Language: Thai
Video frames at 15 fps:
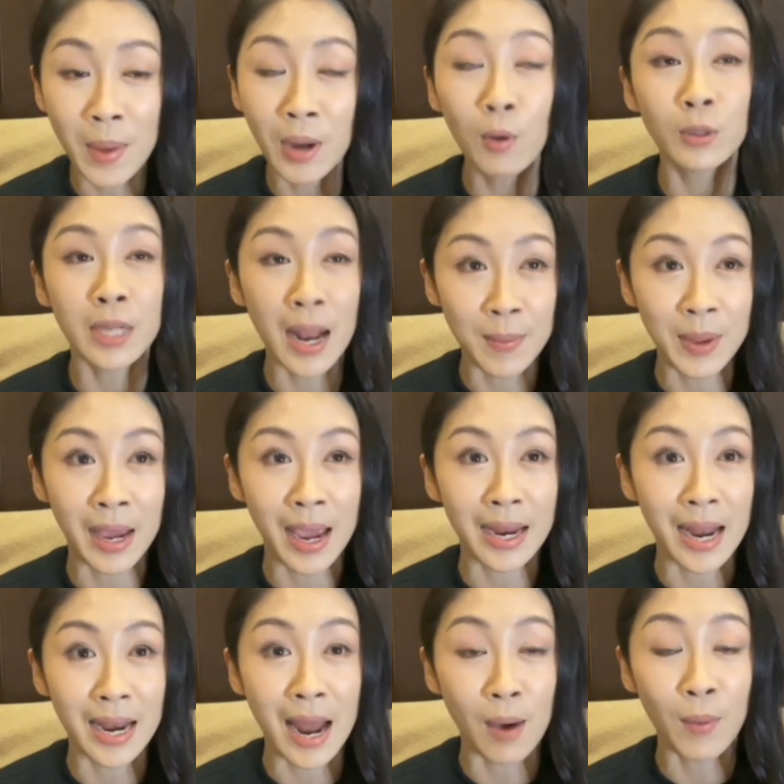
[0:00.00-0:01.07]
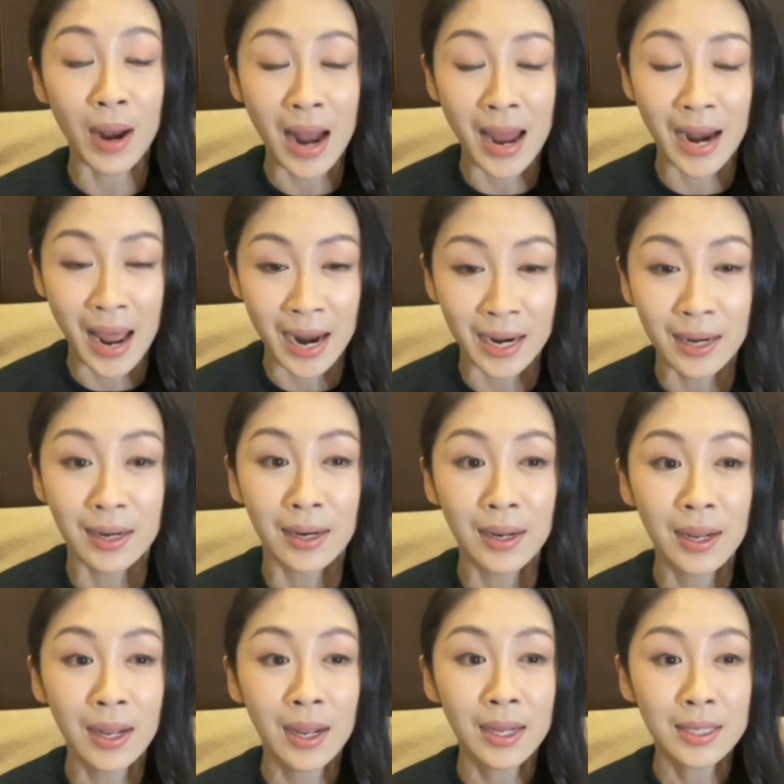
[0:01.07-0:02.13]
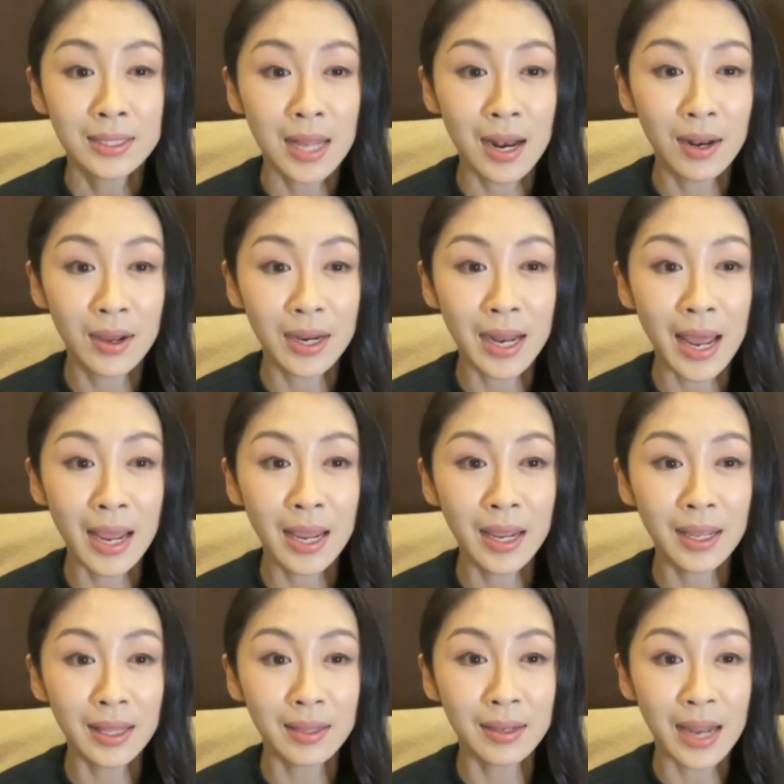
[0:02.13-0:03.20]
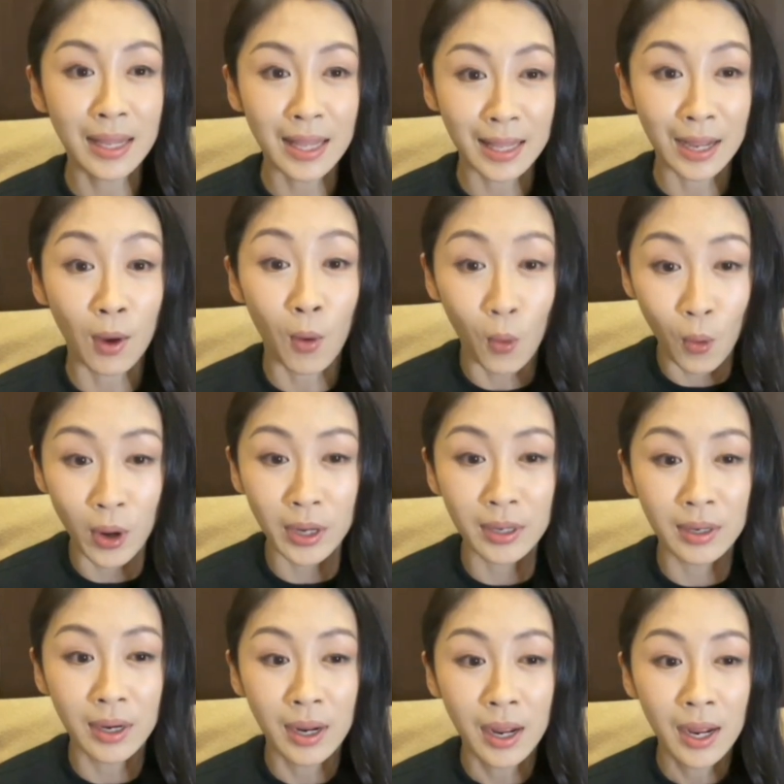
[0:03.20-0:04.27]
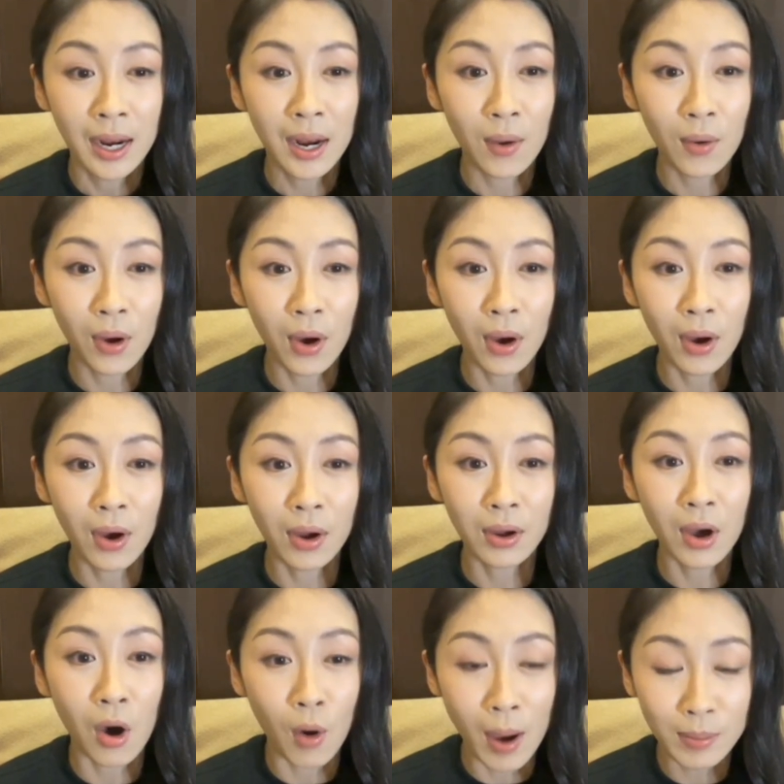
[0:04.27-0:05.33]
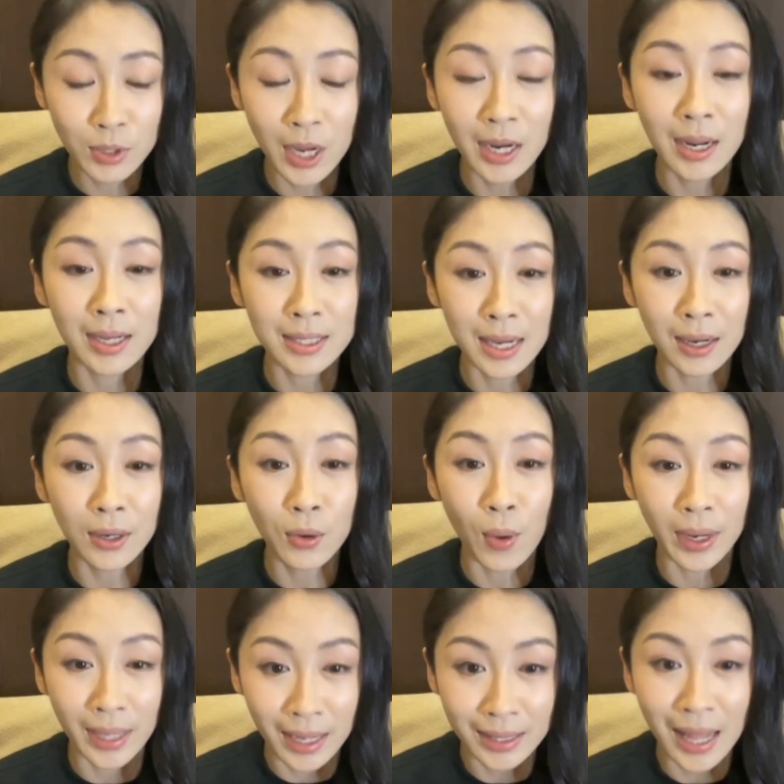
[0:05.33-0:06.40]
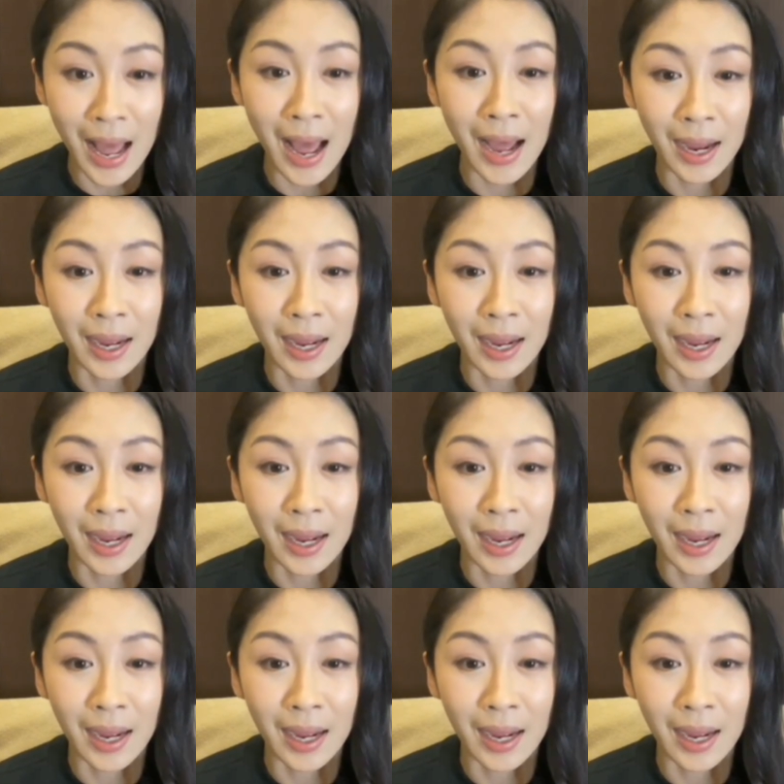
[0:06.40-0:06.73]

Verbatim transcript: ไม่รู้จะทำยังไงในณเวลานั้นฉันเลยได้แต่ตะโกนแล้วก็ขอความช่วยเหลือจากหน่วยต่า